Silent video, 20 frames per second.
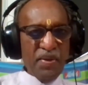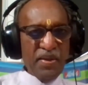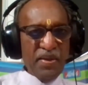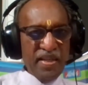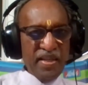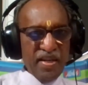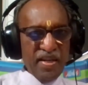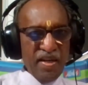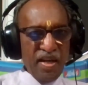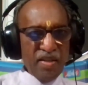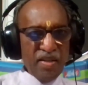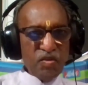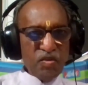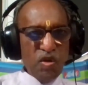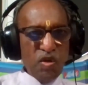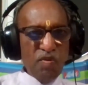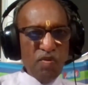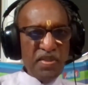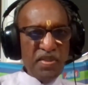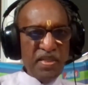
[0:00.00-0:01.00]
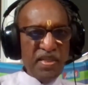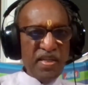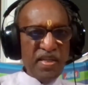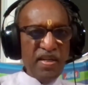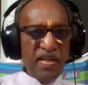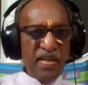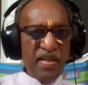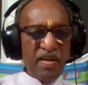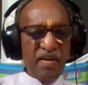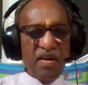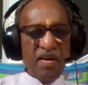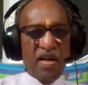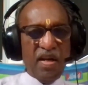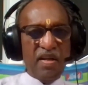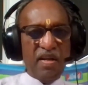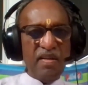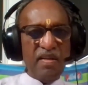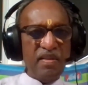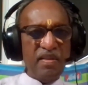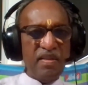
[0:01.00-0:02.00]
இப்ப இது எல்லாம் சொல்வது என்ன
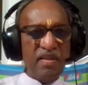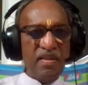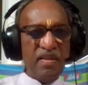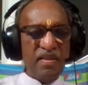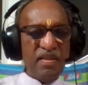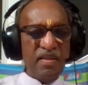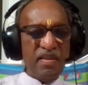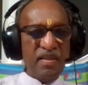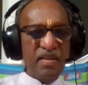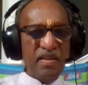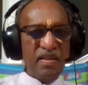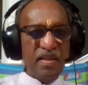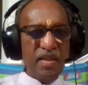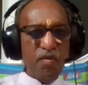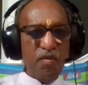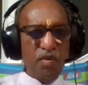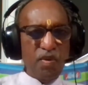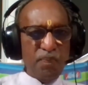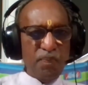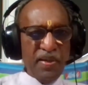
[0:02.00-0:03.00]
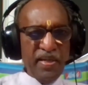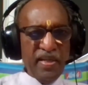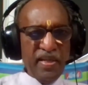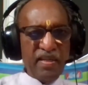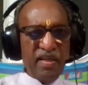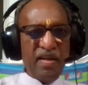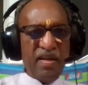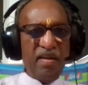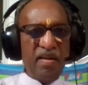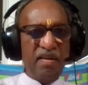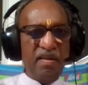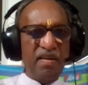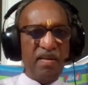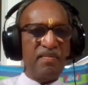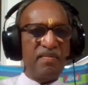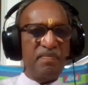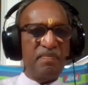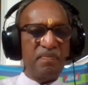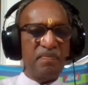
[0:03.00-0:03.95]
என்றால் இது ஒரு பெரிய கடல்